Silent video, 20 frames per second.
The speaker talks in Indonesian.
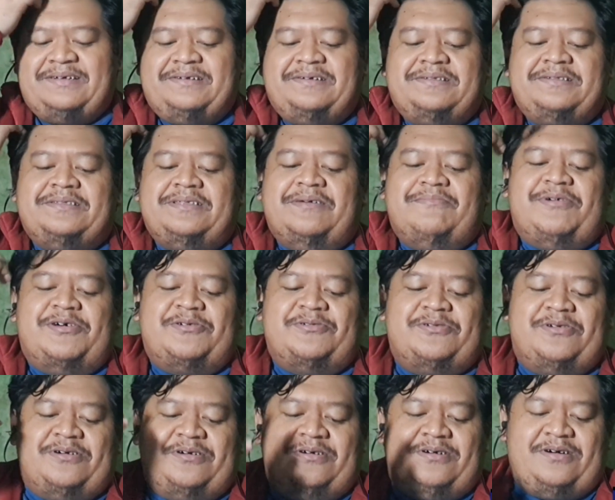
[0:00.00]
dia baru
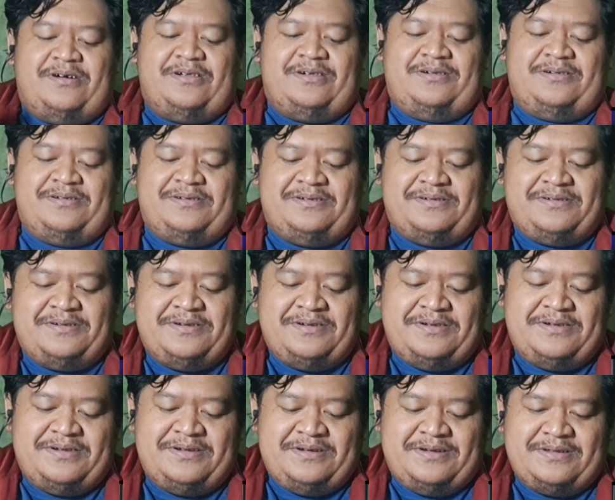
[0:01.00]
nongol
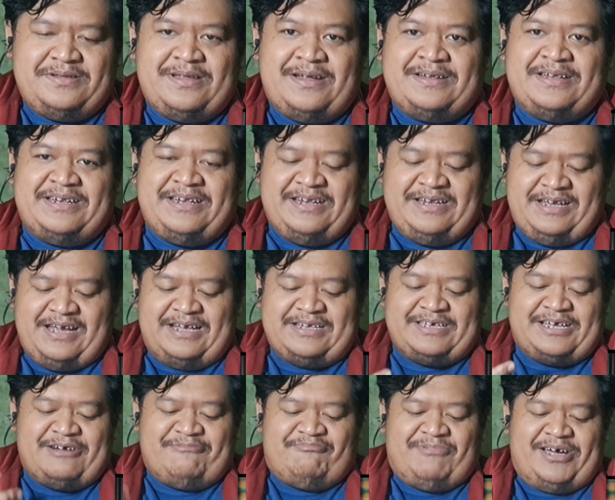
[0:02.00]
dan ini di
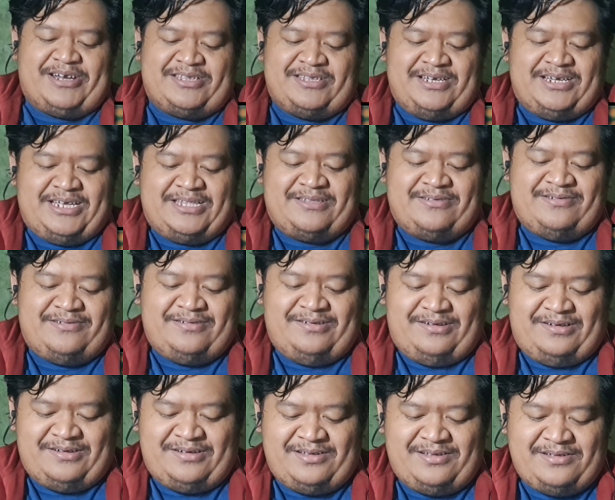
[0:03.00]
acara party gitu
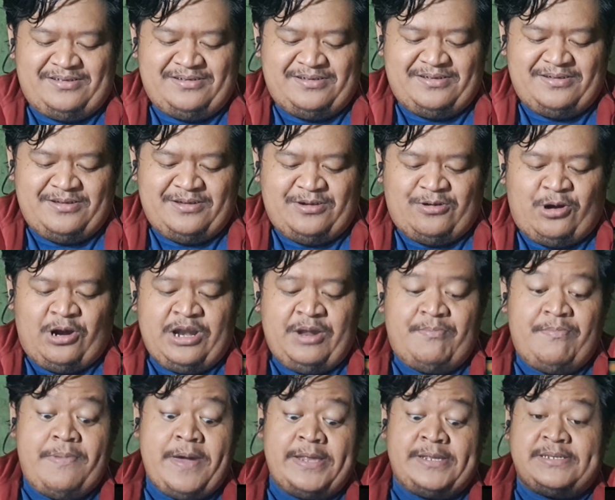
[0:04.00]
oh ada
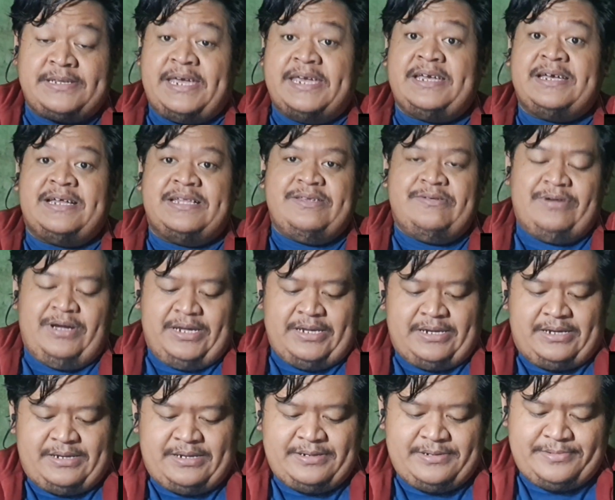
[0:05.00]
band saingan juga
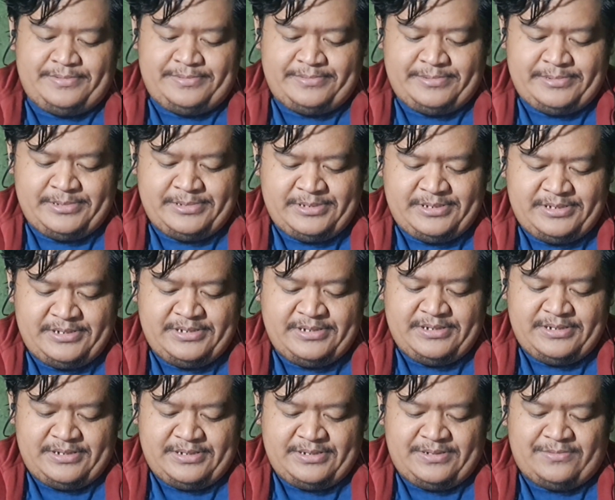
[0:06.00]
ya
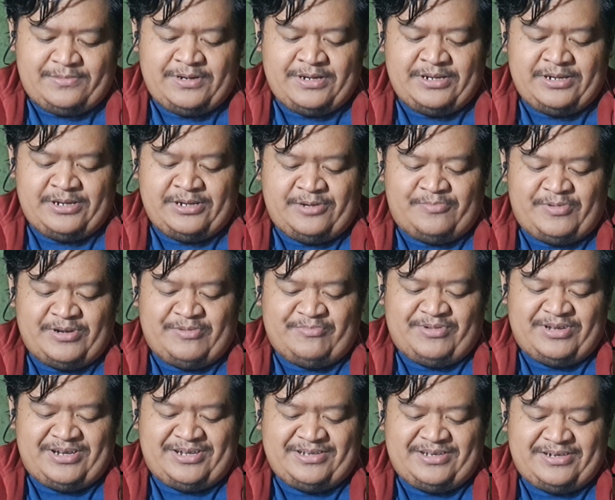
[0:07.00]
Wah ini dia
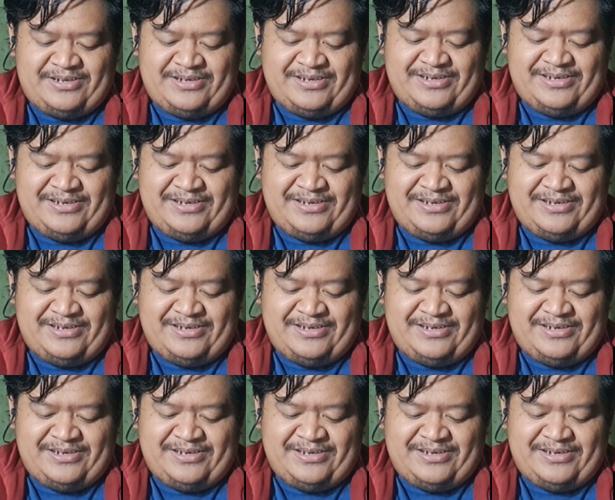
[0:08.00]
penampilannya nih.